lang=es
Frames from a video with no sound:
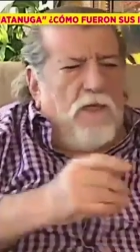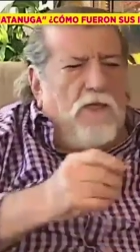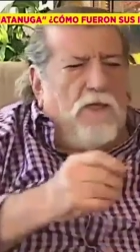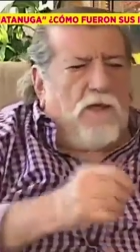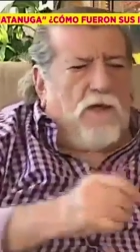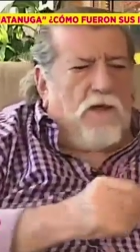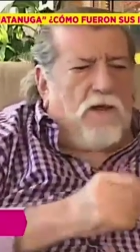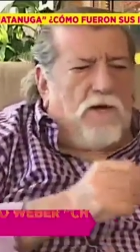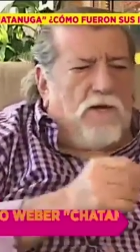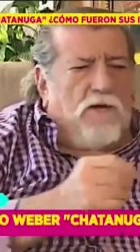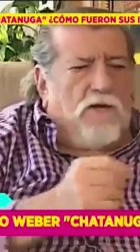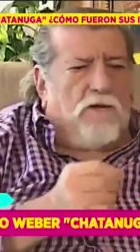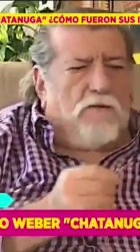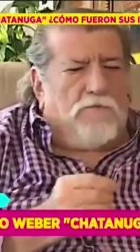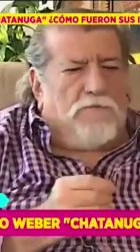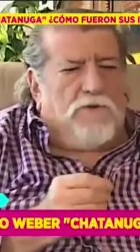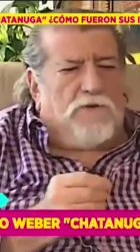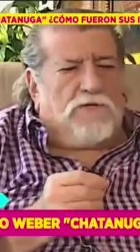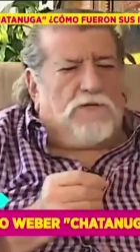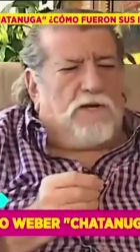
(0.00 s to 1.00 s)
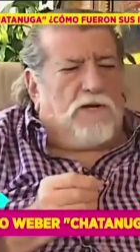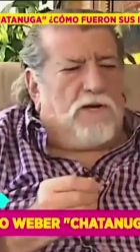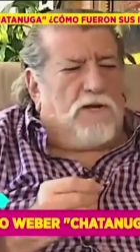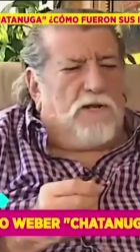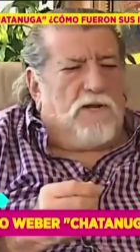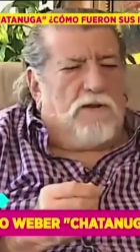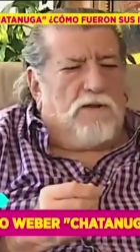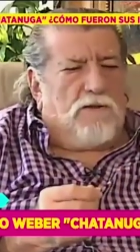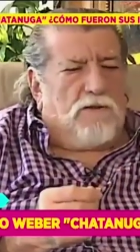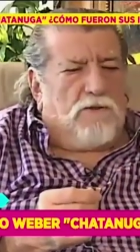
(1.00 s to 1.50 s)
Me agarra y empieza a
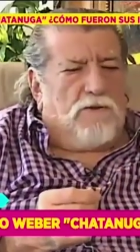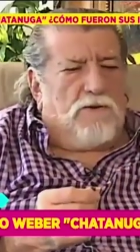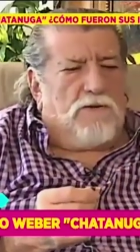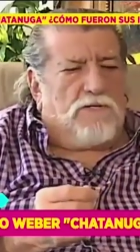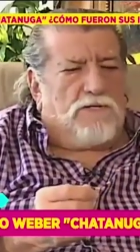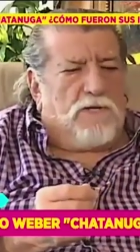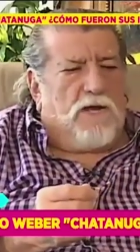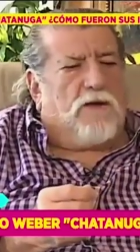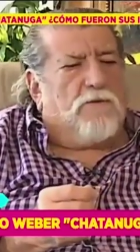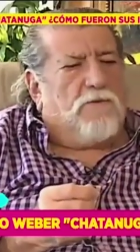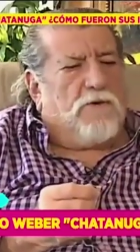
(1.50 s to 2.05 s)
leer. ah,